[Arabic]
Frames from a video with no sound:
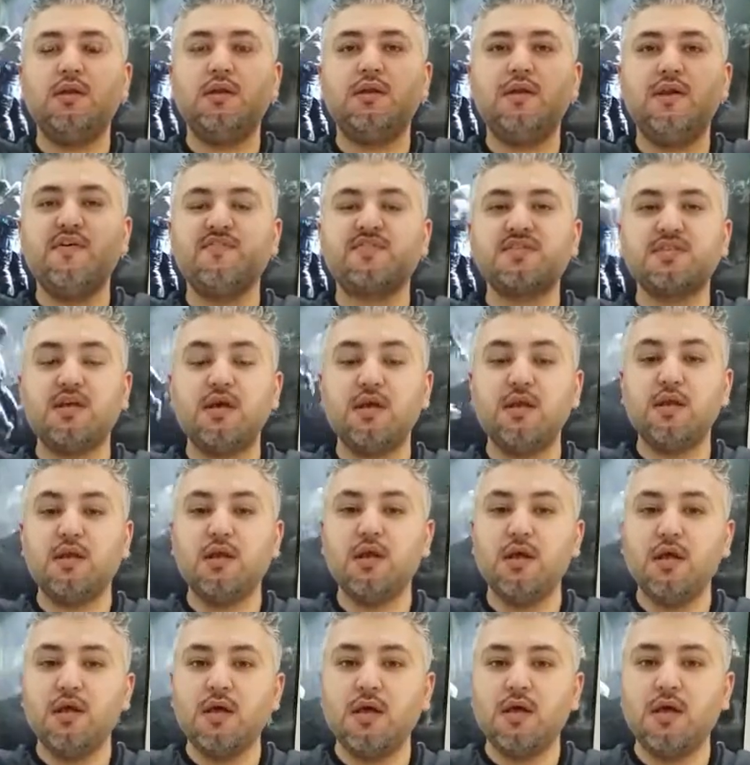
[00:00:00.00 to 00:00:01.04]
نفسه
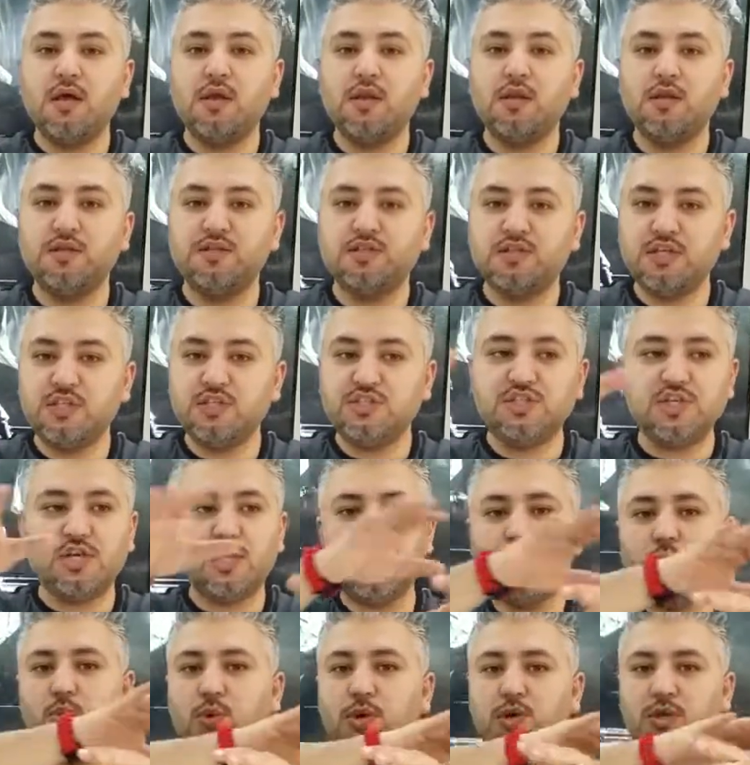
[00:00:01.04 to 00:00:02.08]
الدي
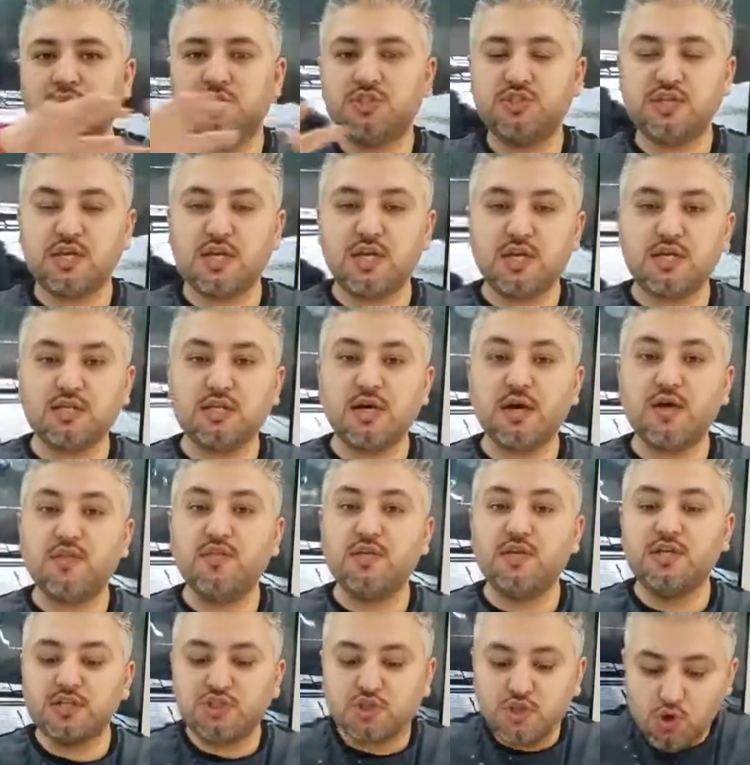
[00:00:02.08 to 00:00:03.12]
جي والشغلات
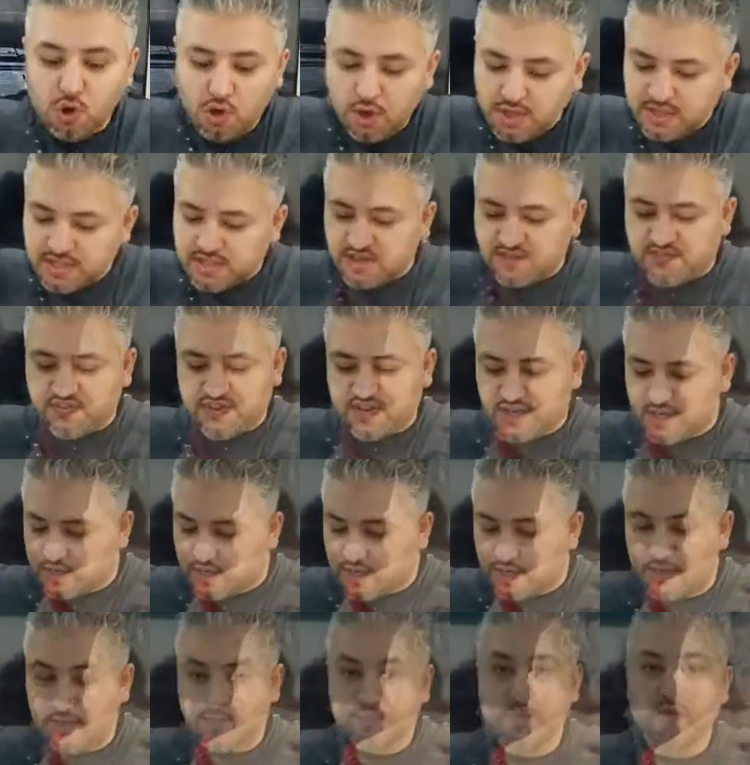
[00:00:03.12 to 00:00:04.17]
هذه شلون تلفها
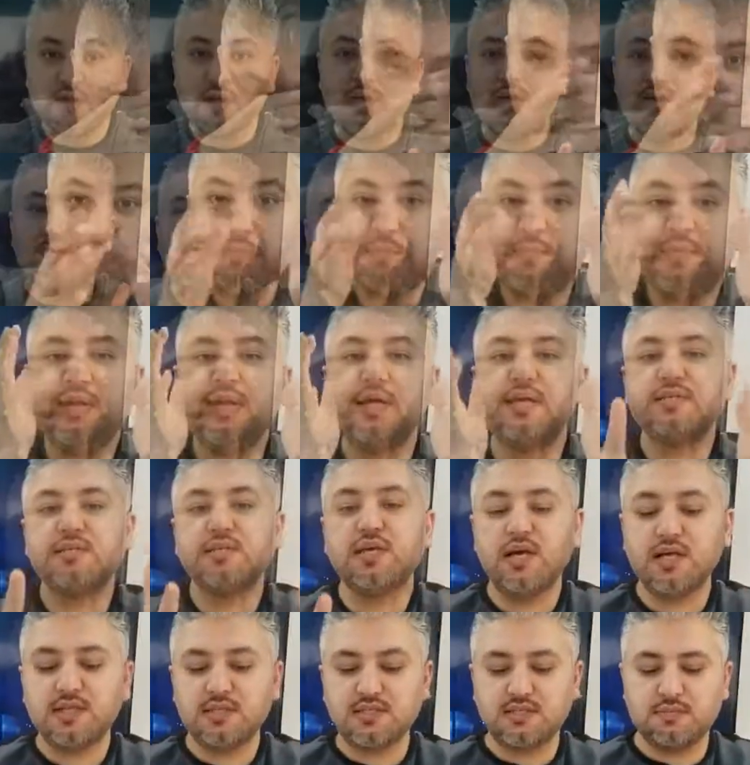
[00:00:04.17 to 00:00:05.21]
كلها فمن
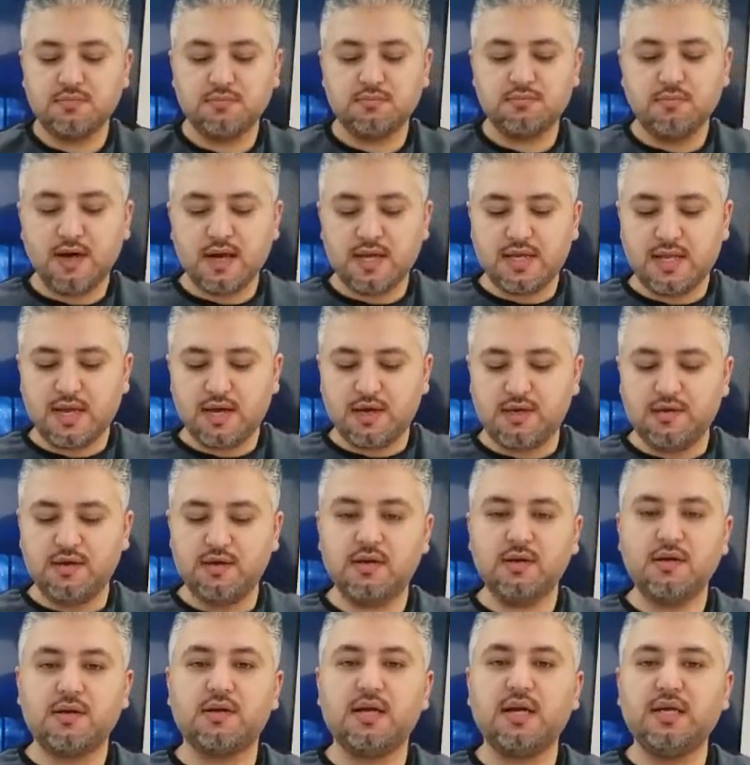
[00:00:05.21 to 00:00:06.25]
الاساس ما كان
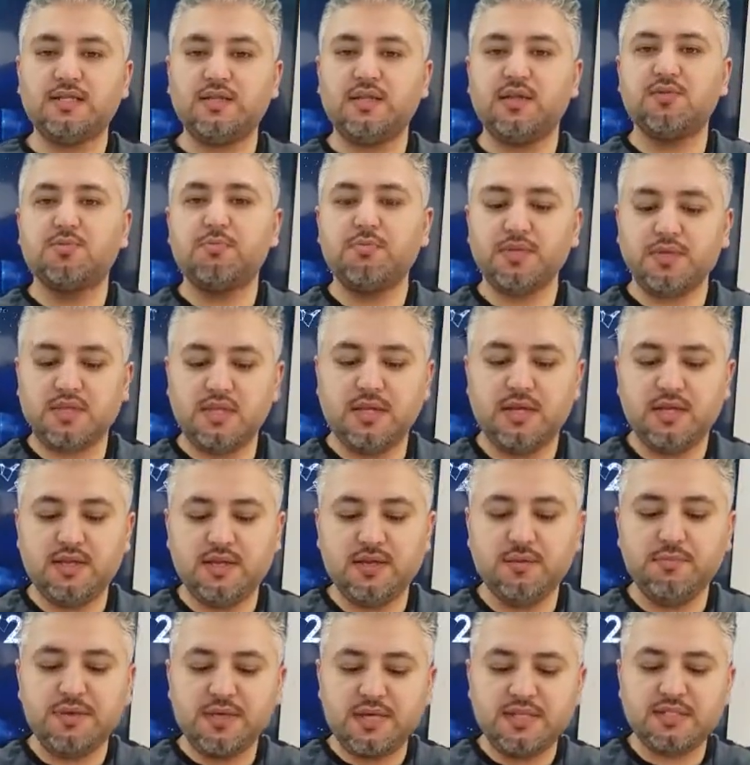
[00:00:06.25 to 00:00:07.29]
راح تضبط
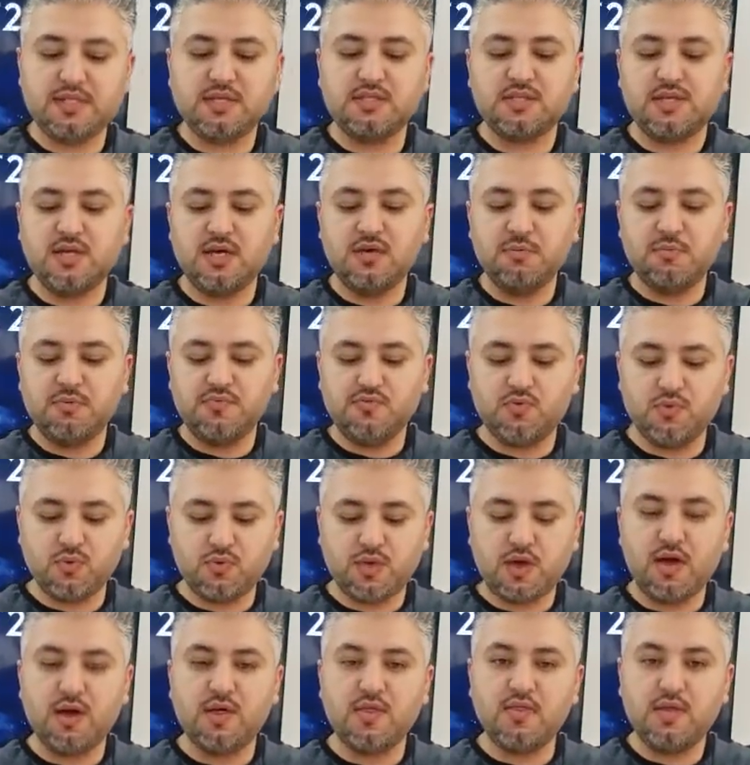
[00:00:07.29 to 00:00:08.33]
لان من الاساس كان المفروض
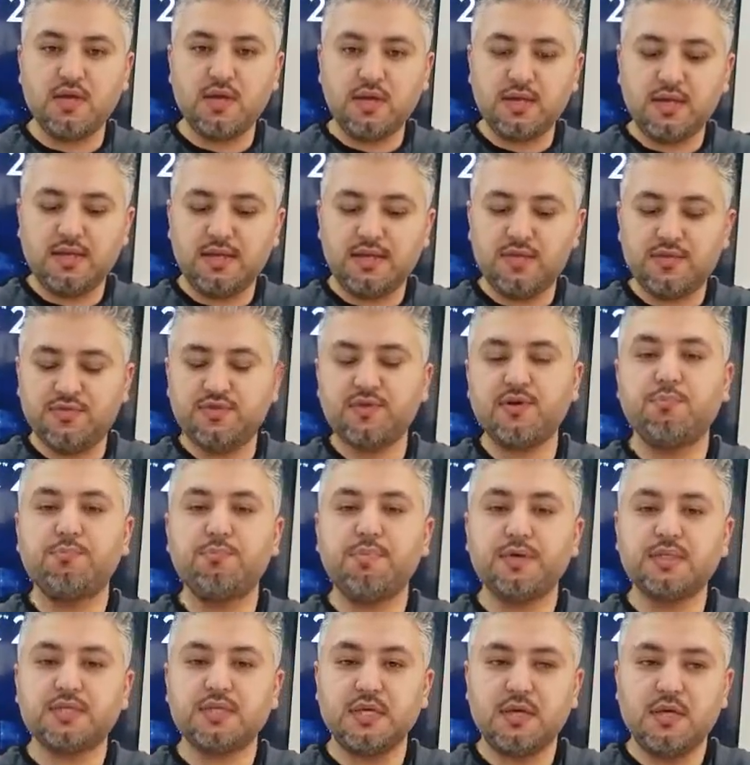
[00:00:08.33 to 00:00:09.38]
هذا
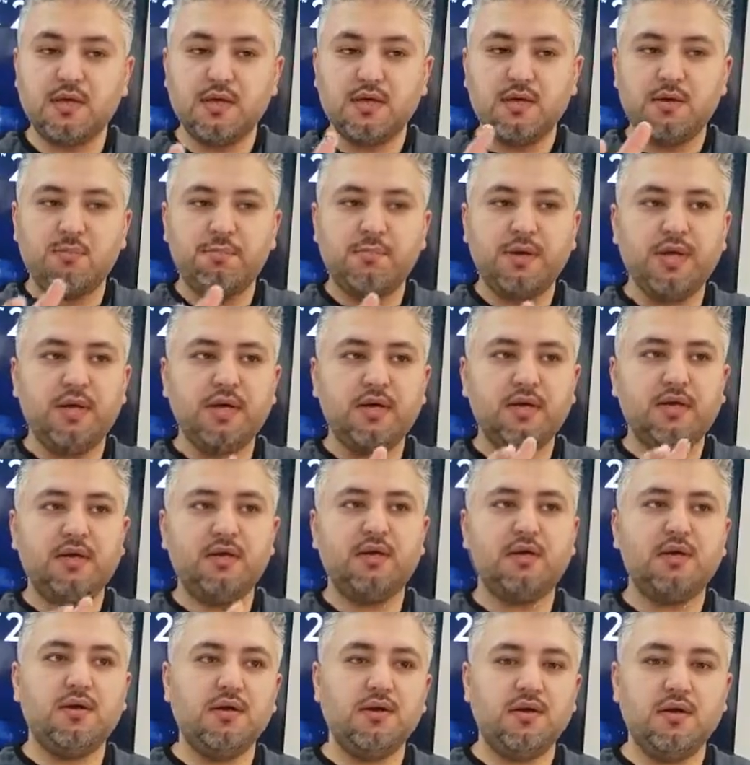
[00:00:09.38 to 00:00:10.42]
يتضبط مع
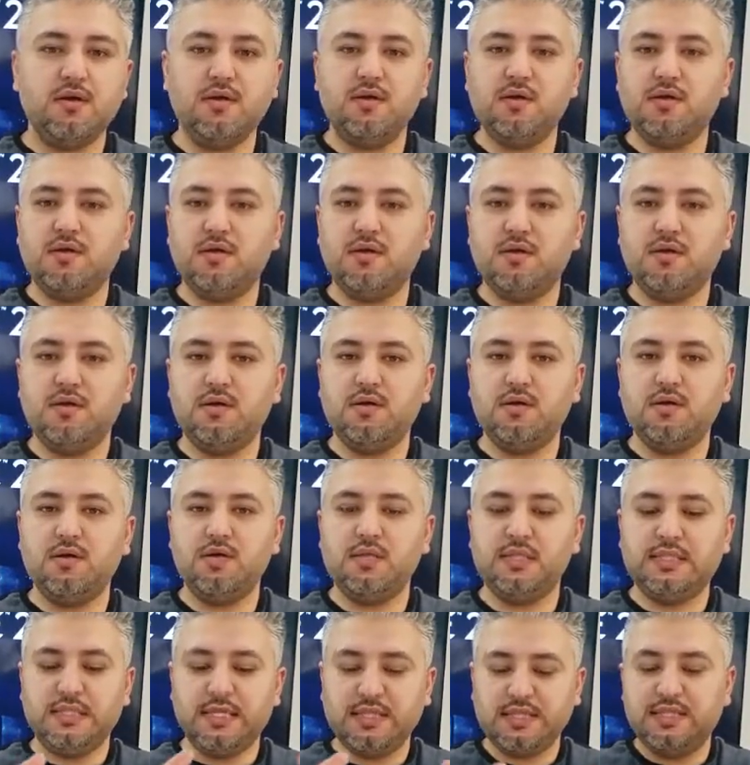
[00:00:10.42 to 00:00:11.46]

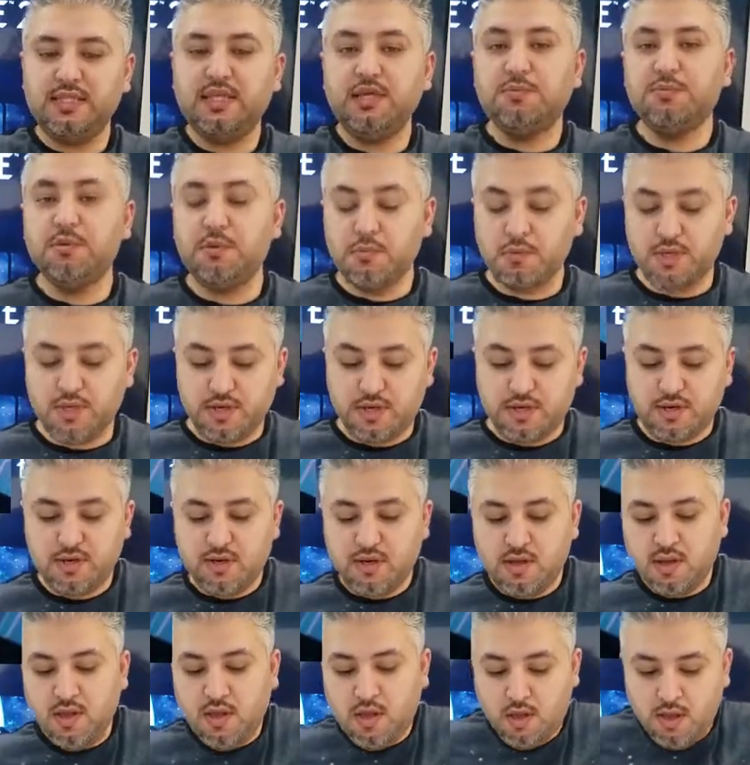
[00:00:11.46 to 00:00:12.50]
آه، ترتيب المكان
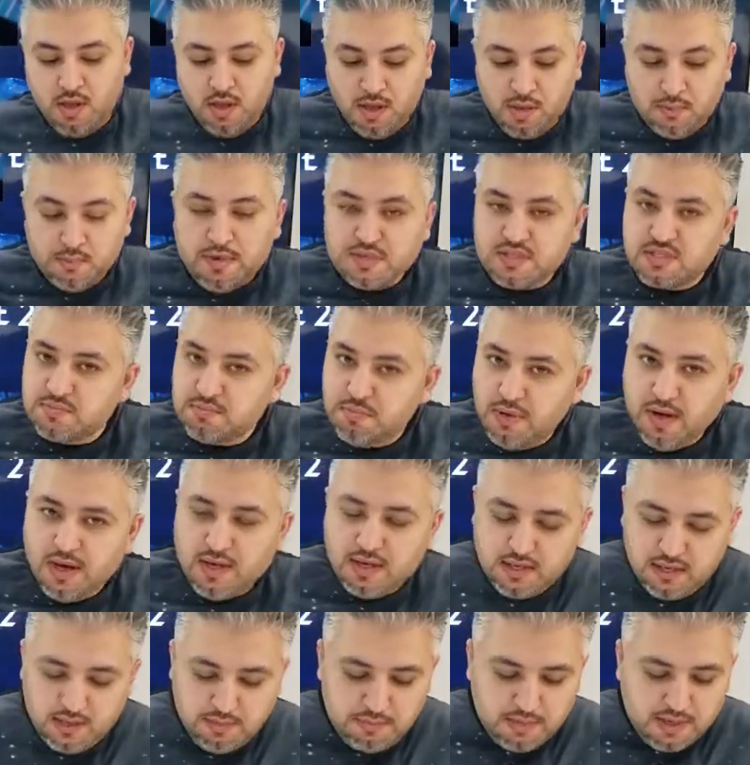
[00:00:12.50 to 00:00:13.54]
بس ما
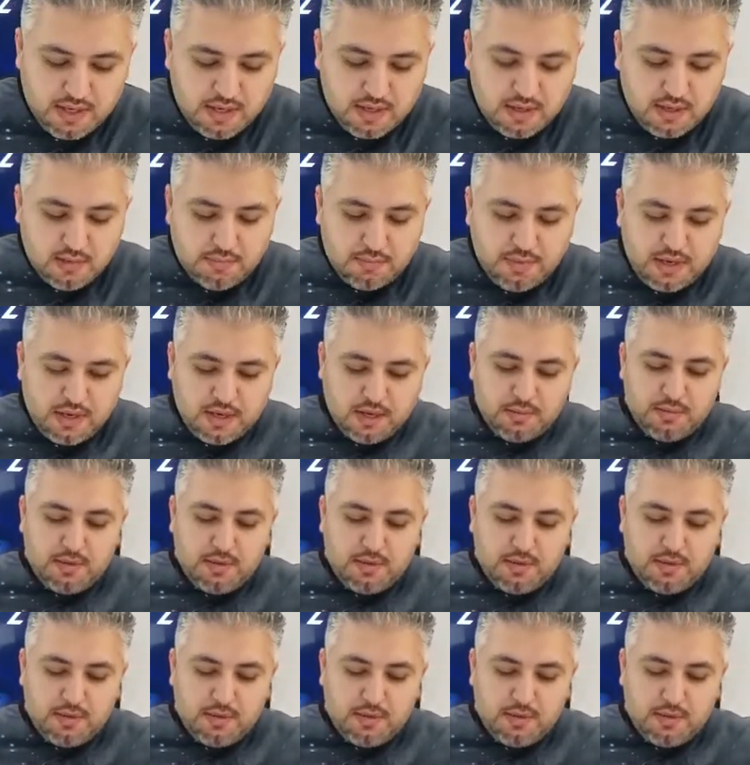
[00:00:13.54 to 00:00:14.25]
عليه ما ما